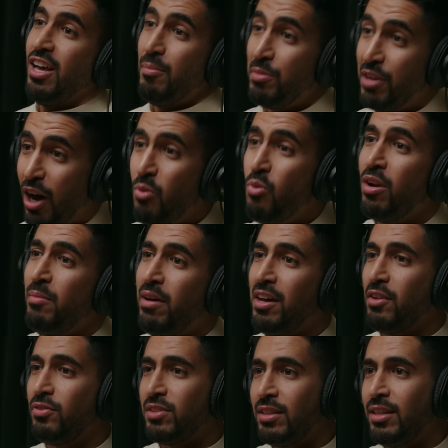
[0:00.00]
من اول ما
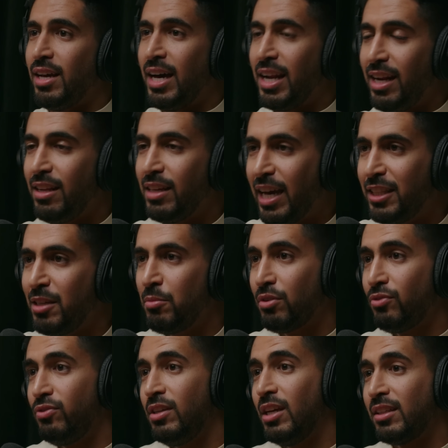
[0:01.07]
عرفت ان انا اللي قاعد امر
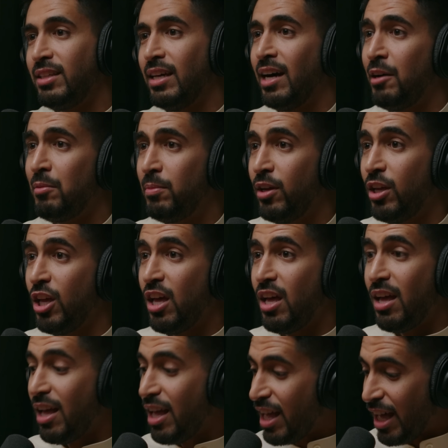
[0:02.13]
فيه اكتئاب
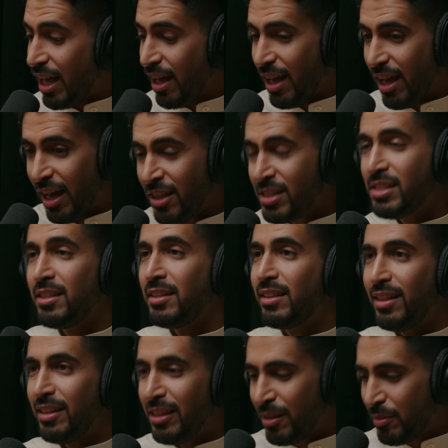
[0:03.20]

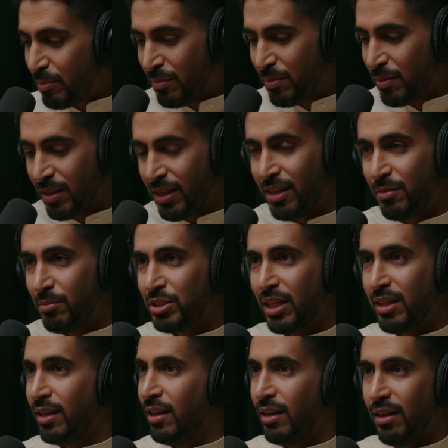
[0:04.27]
انستنتلي يعني
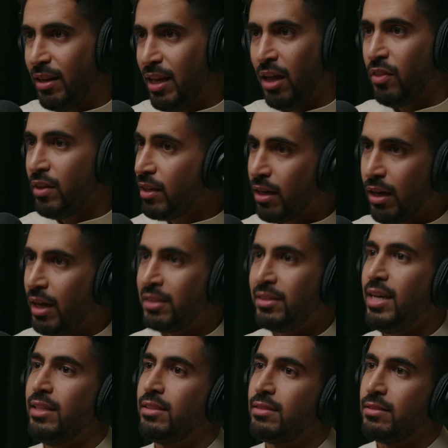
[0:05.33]
بشكل لحظي
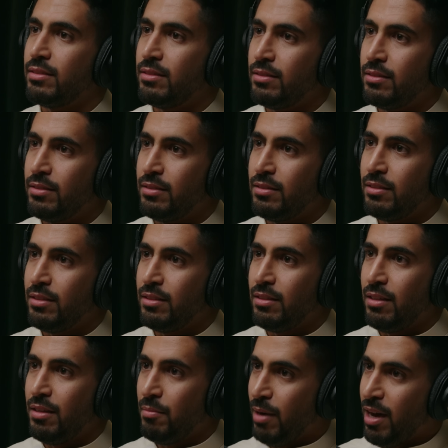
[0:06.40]
ارتحت
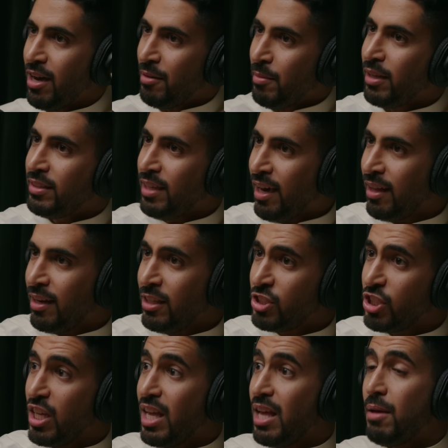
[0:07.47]
ما ما تعالج
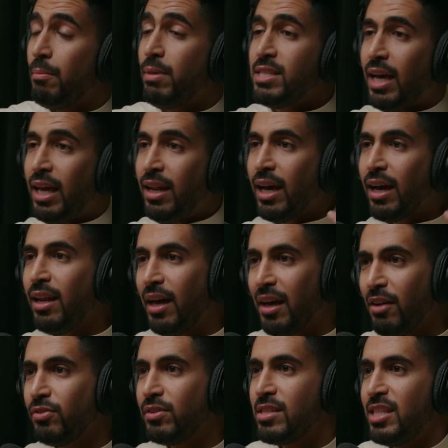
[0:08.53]
بس على الاقل
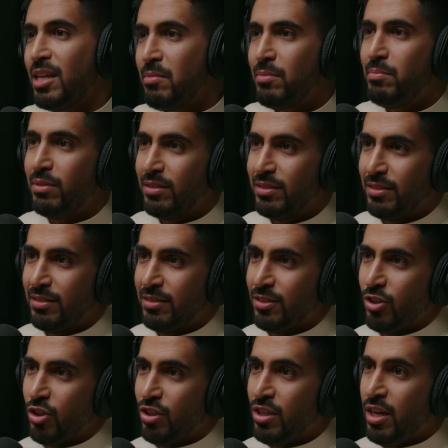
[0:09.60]
عرفت السبب
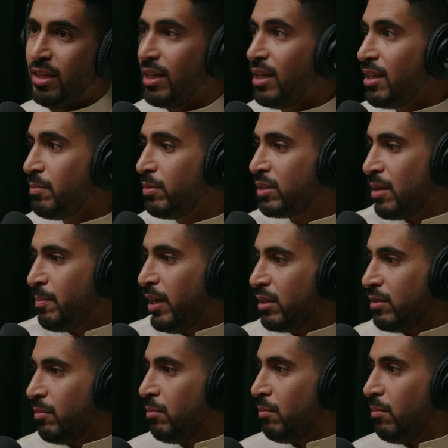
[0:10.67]
عرفت شنو يعني ايه انت
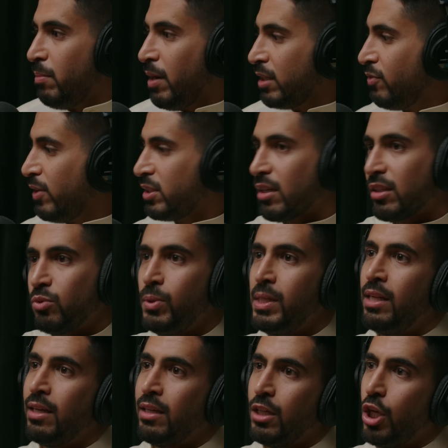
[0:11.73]
بعد بعد فتره
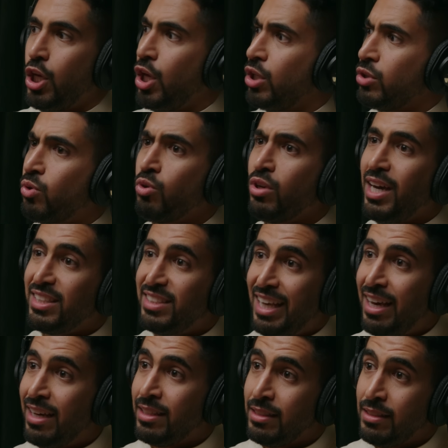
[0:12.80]
طويله تكون قاعد
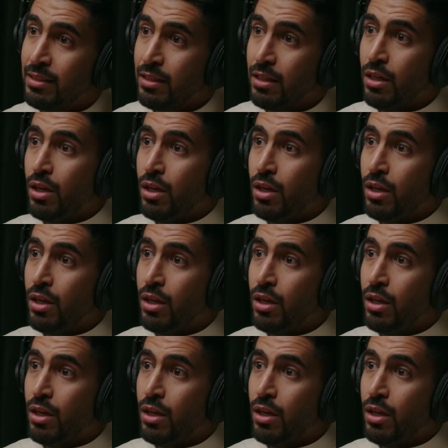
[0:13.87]
تعاني